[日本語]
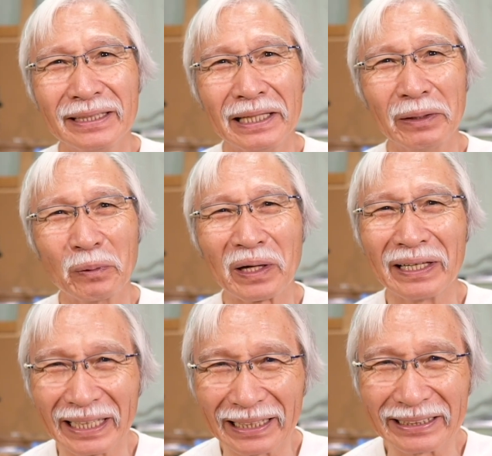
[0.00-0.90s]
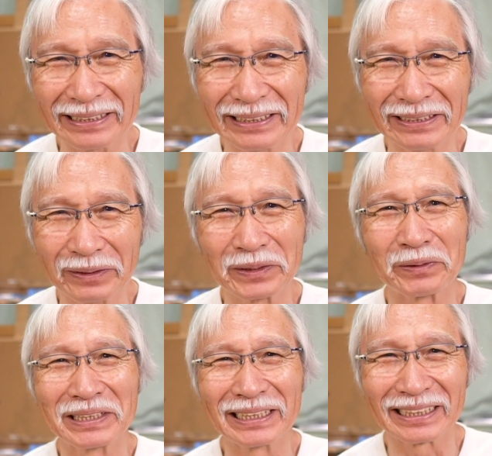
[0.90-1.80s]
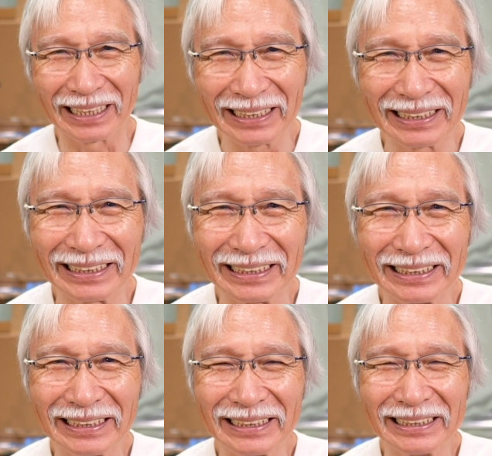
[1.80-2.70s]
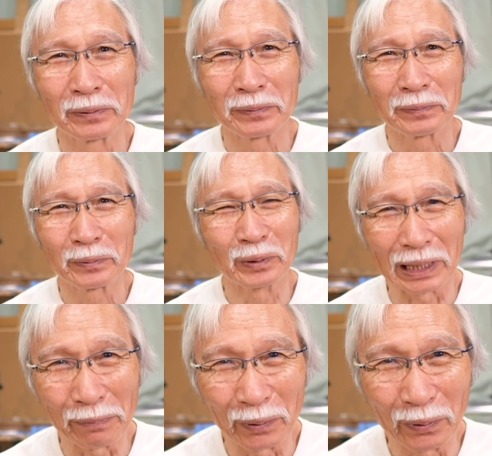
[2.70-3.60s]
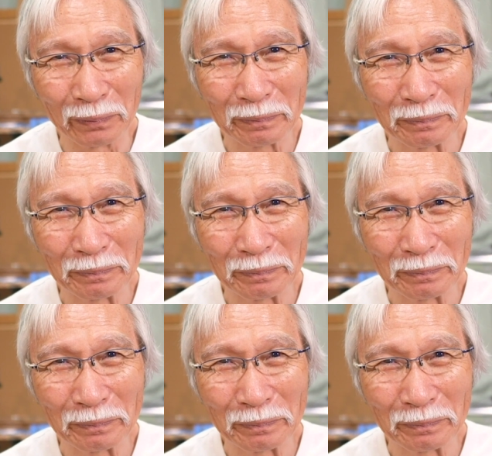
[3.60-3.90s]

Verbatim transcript: えー、おかわりなくお過ごしですか今回も、